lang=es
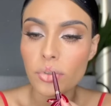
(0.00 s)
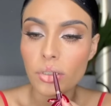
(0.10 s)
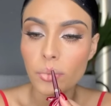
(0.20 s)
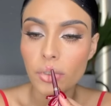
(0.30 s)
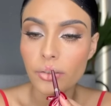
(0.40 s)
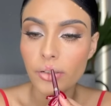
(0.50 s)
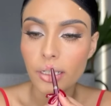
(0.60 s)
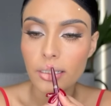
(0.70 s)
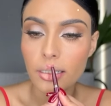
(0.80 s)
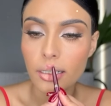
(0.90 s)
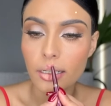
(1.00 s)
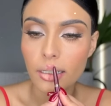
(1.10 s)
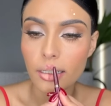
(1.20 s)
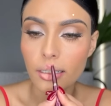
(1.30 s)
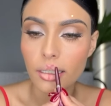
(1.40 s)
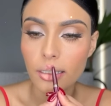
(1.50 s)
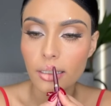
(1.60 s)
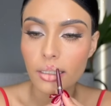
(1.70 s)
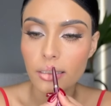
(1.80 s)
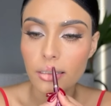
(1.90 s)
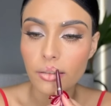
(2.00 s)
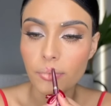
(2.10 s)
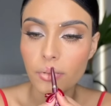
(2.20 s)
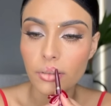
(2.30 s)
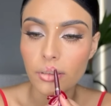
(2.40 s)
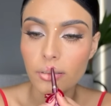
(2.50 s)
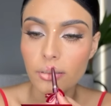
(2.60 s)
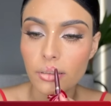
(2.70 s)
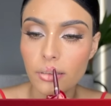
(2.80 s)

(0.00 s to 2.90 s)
como referencia este punto.